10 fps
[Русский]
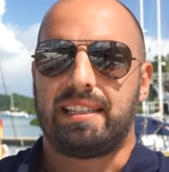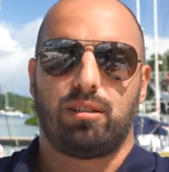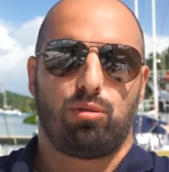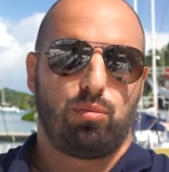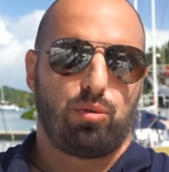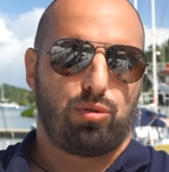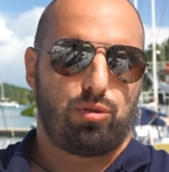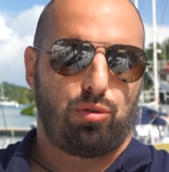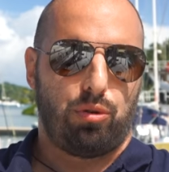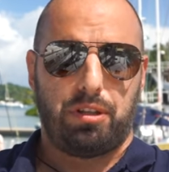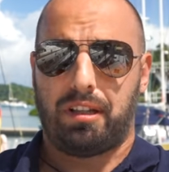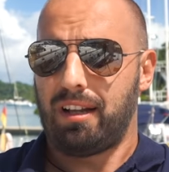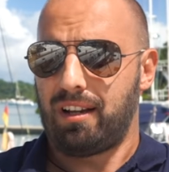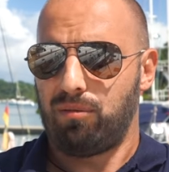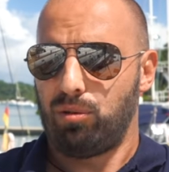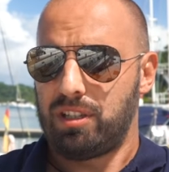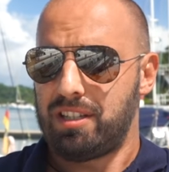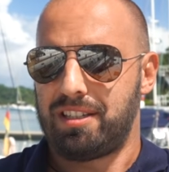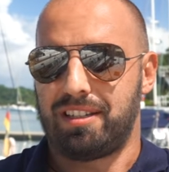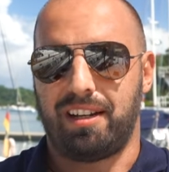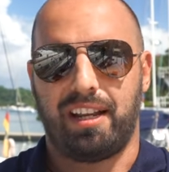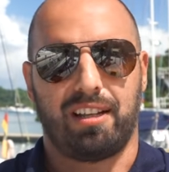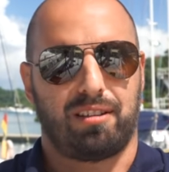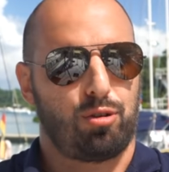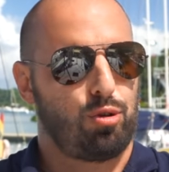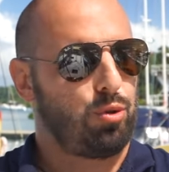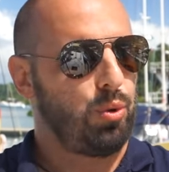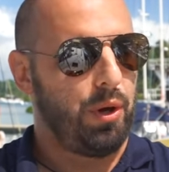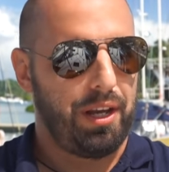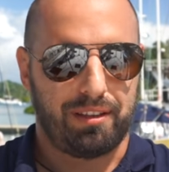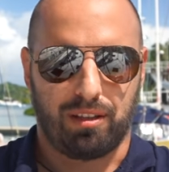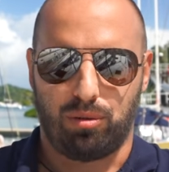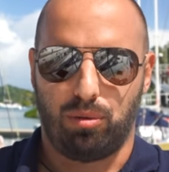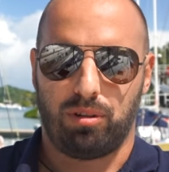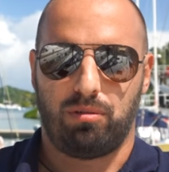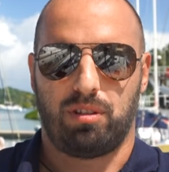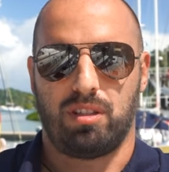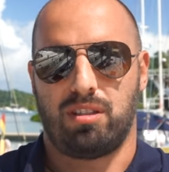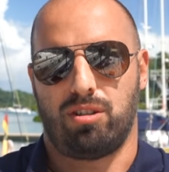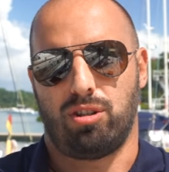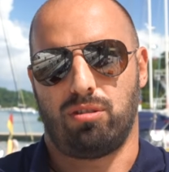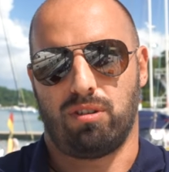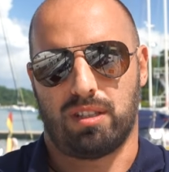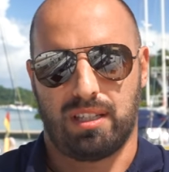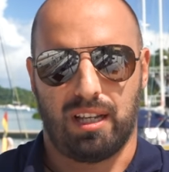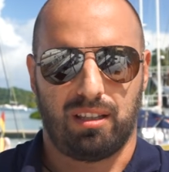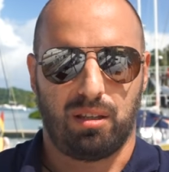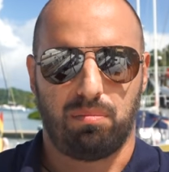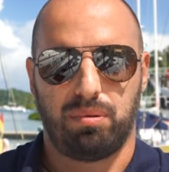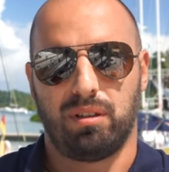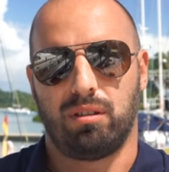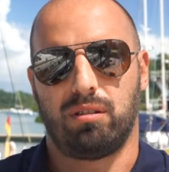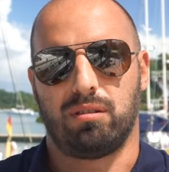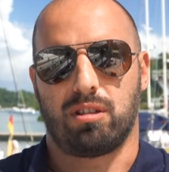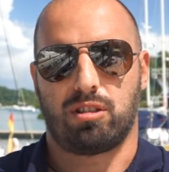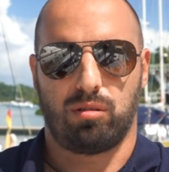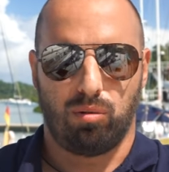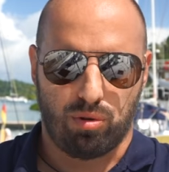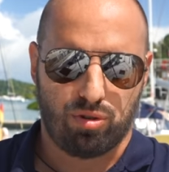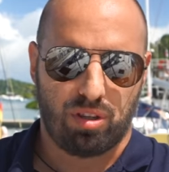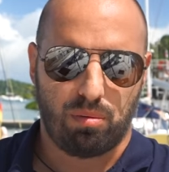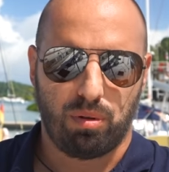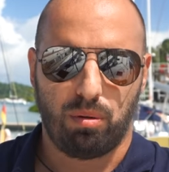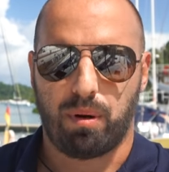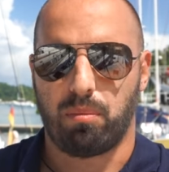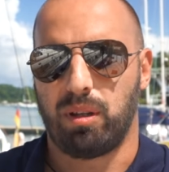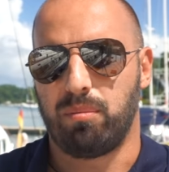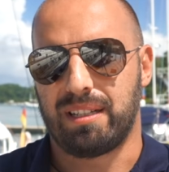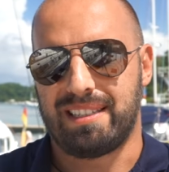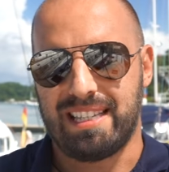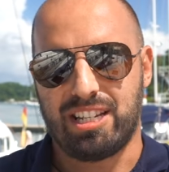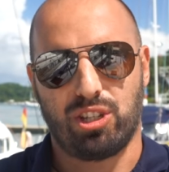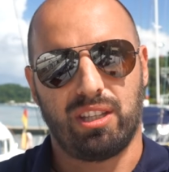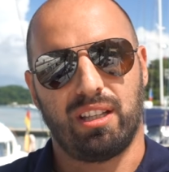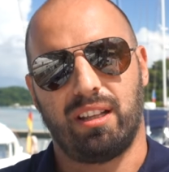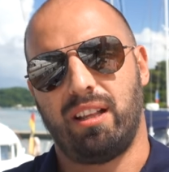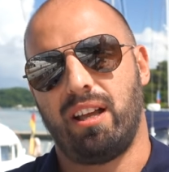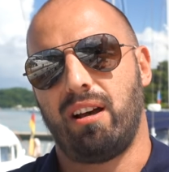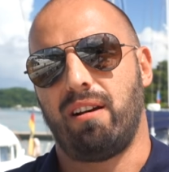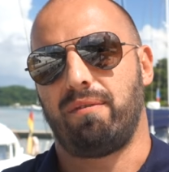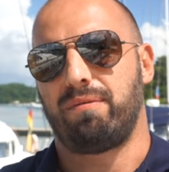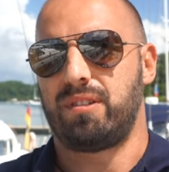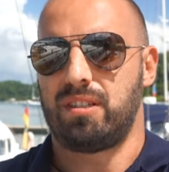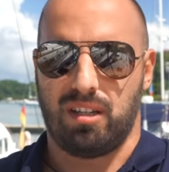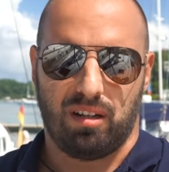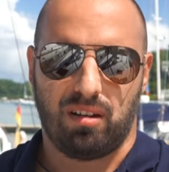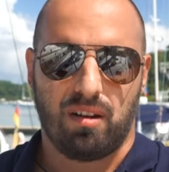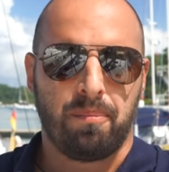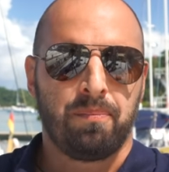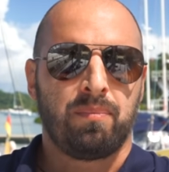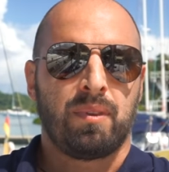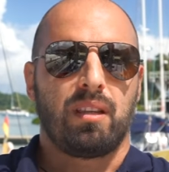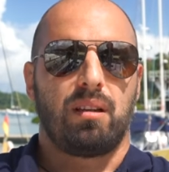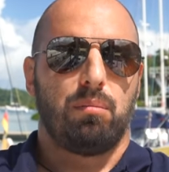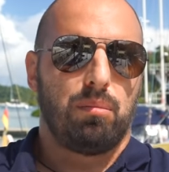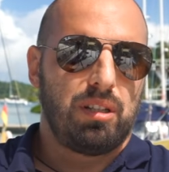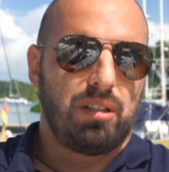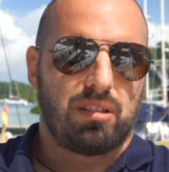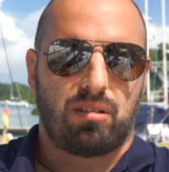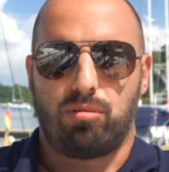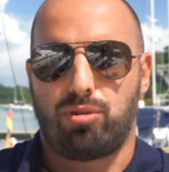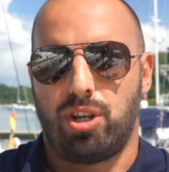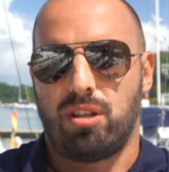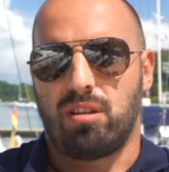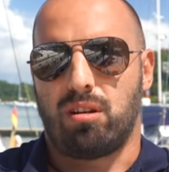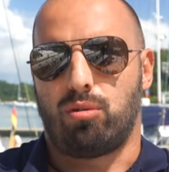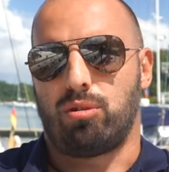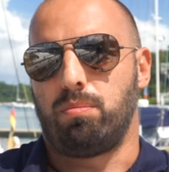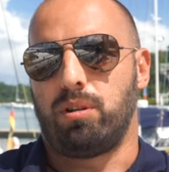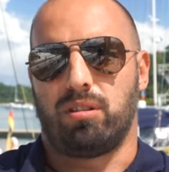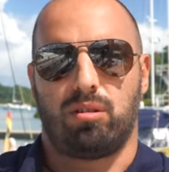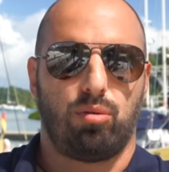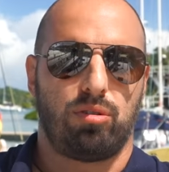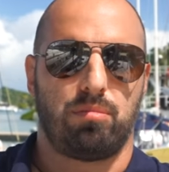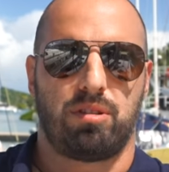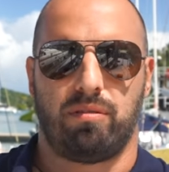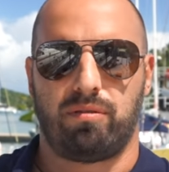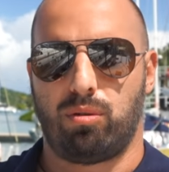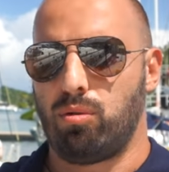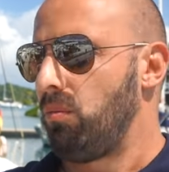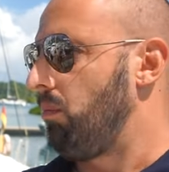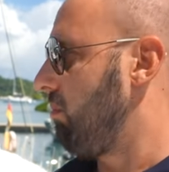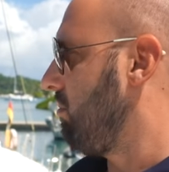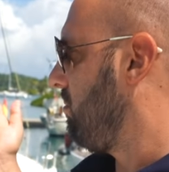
Я думаю, что ни для кого не секрет, что этот год 2020 был сложный, был проблематичный для всех. Мы не исключение, хоть мы и находимся в таком